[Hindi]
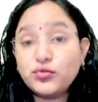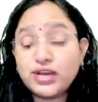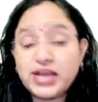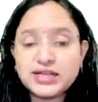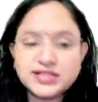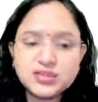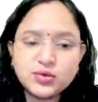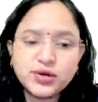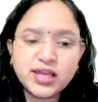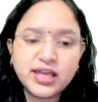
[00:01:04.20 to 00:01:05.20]
फ्री क्लासेस हो
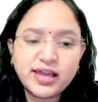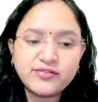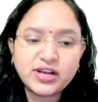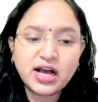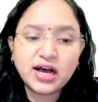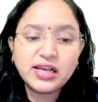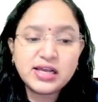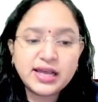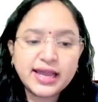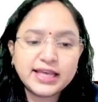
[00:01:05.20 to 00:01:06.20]
रही हैं फिलहाल
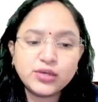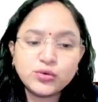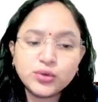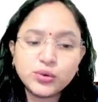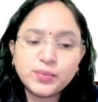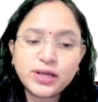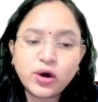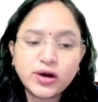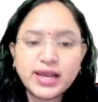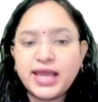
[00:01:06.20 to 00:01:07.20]
एक यूट्यूब पर
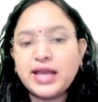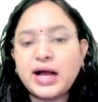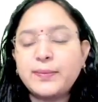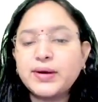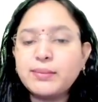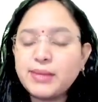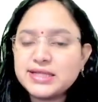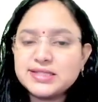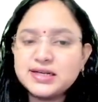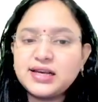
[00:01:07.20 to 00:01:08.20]
और एक आपका
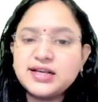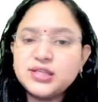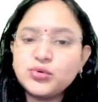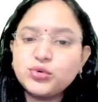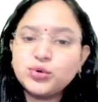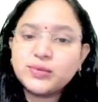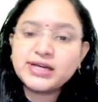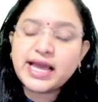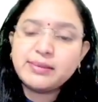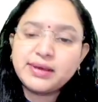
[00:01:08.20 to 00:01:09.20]
मास्टर क्लास यूट्यूब का
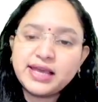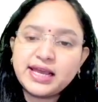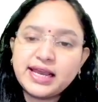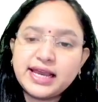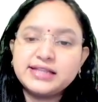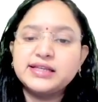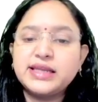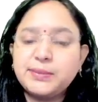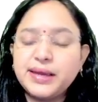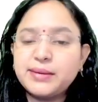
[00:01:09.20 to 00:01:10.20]
टाइमिंग है एट
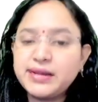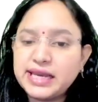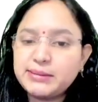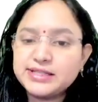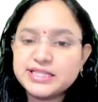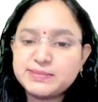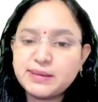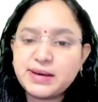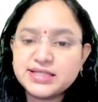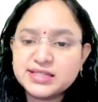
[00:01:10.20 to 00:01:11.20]
थर्टी पी एम डेली बेसिस पर
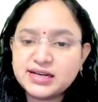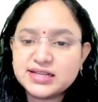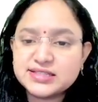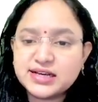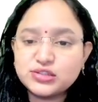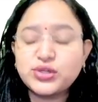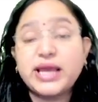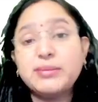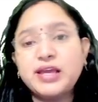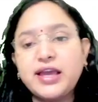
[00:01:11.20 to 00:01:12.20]
मास्टर क्लास का जो
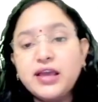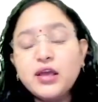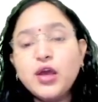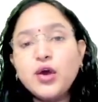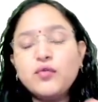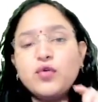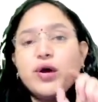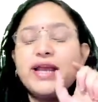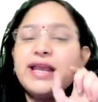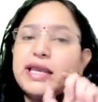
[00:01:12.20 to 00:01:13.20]
टाइमिंग है वो
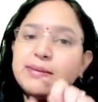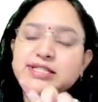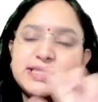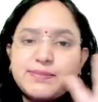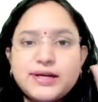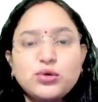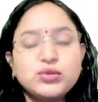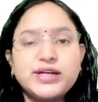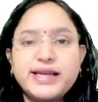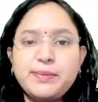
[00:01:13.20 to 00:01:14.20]
है डेली बेसिस पर टू
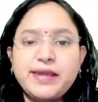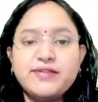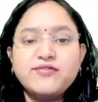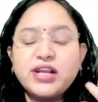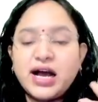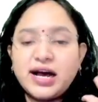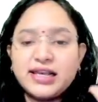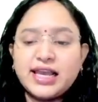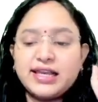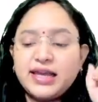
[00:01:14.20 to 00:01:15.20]
थर्टी पी एम फिलहाल
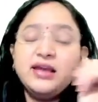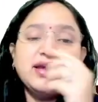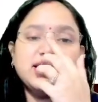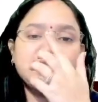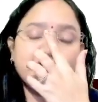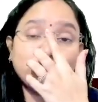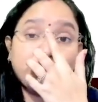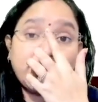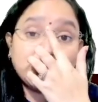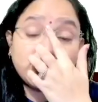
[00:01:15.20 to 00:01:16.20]
के लिए ठीक है तो
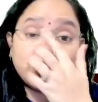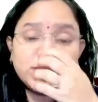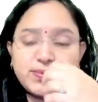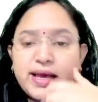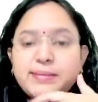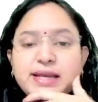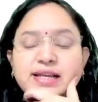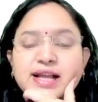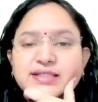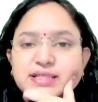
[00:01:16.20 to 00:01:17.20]
मेक श्योर sure इसमें इन
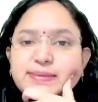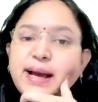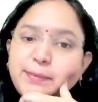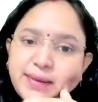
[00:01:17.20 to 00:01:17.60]
क्लासेस में आप